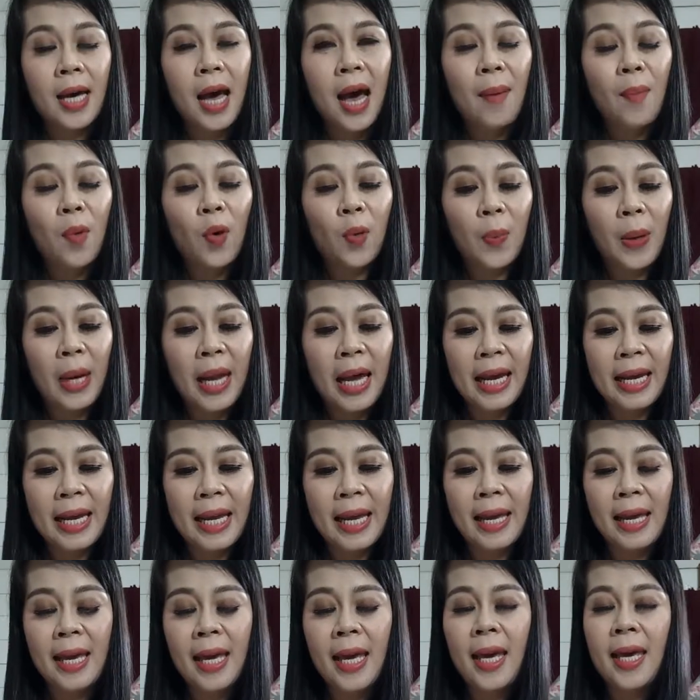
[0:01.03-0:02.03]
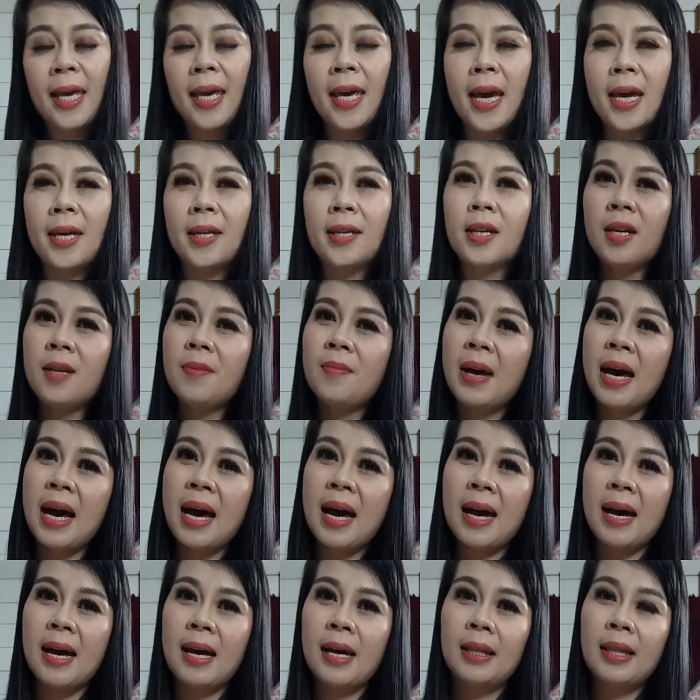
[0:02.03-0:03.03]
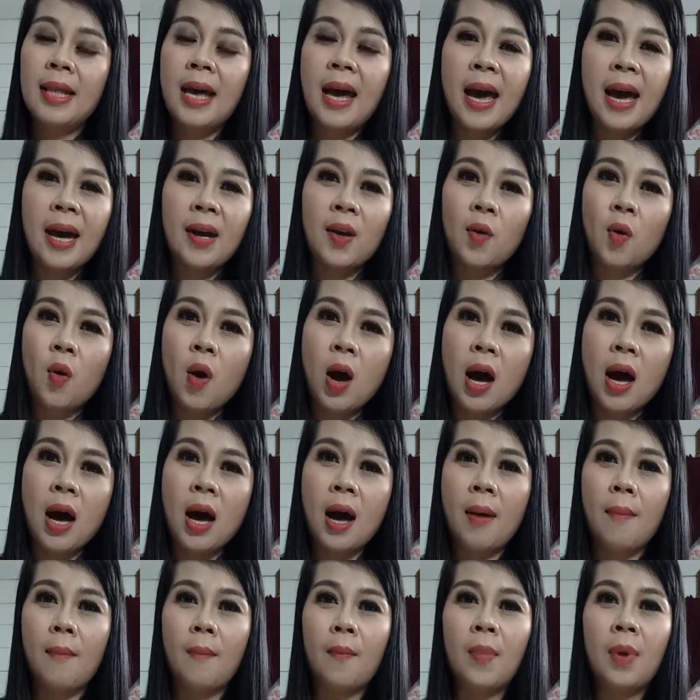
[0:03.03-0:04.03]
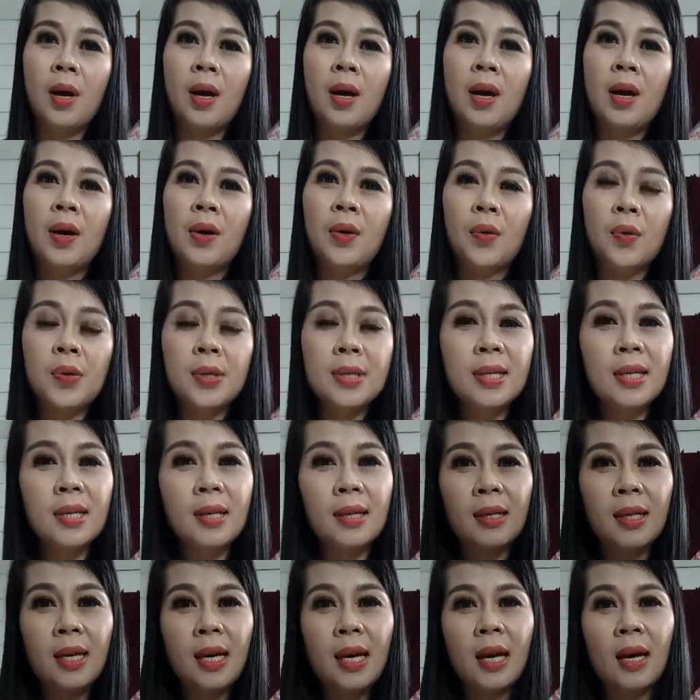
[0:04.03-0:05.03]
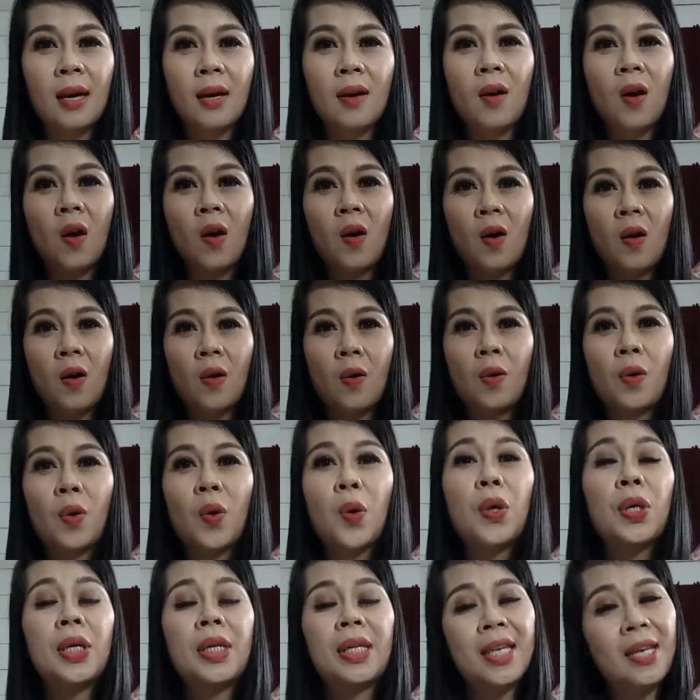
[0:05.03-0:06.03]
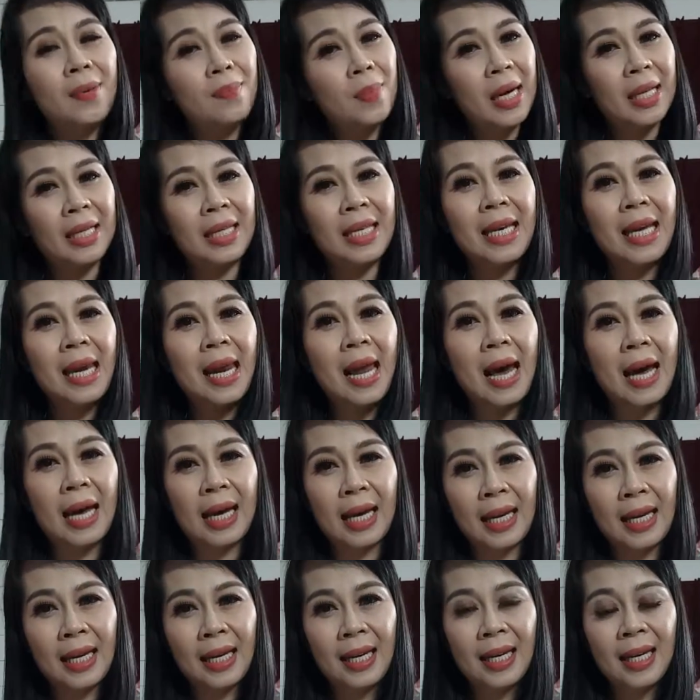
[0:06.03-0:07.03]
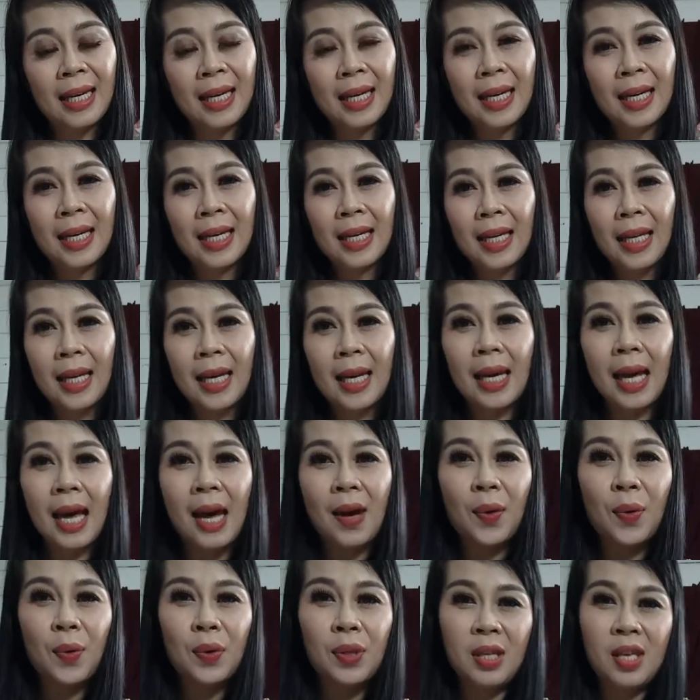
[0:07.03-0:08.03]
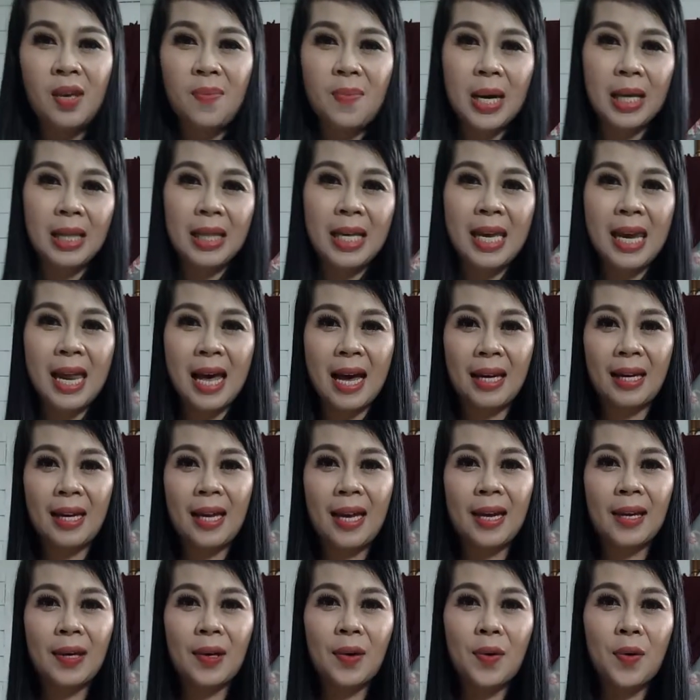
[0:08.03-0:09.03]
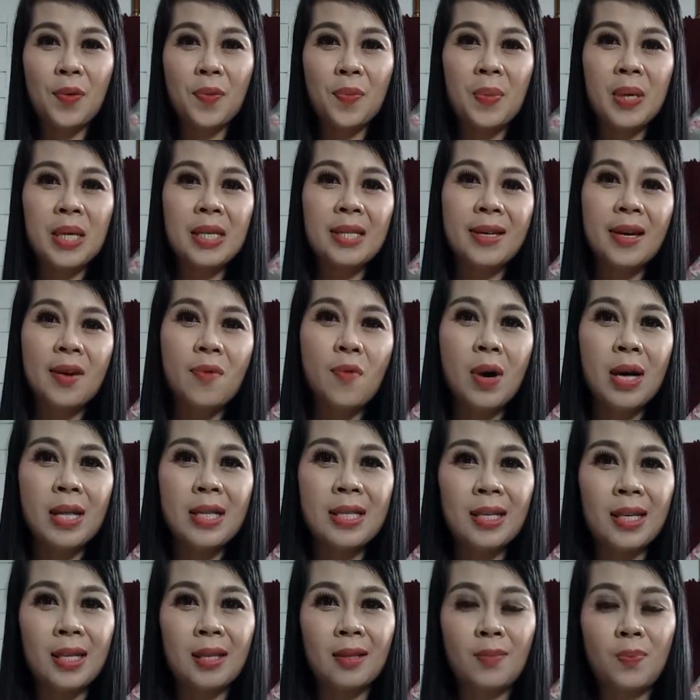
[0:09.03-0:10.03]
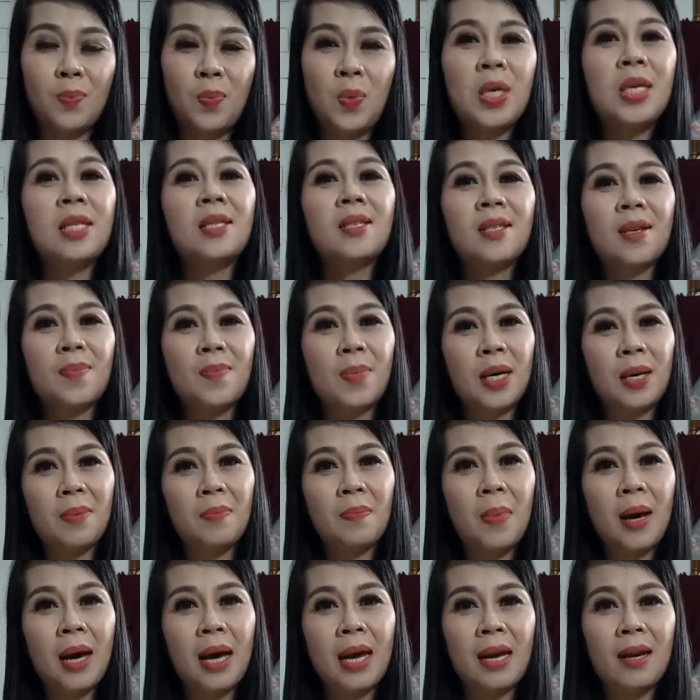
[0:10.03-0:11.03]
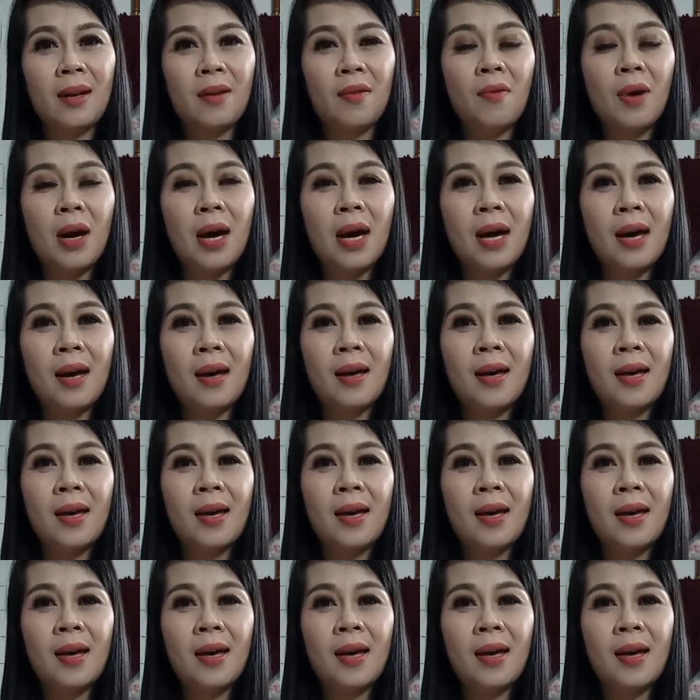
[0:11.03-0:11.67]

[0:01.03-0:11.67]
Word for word: ค่ะ บทเพลงนี้เขียนขึ้นมาแทนความรู้สึกนะคะของคนที่มาทีหลังนะคะ คนที่มาที่หลังเนี่ยก็ไม่ใช่ว่าจะผิดเสมอไปหรือว่า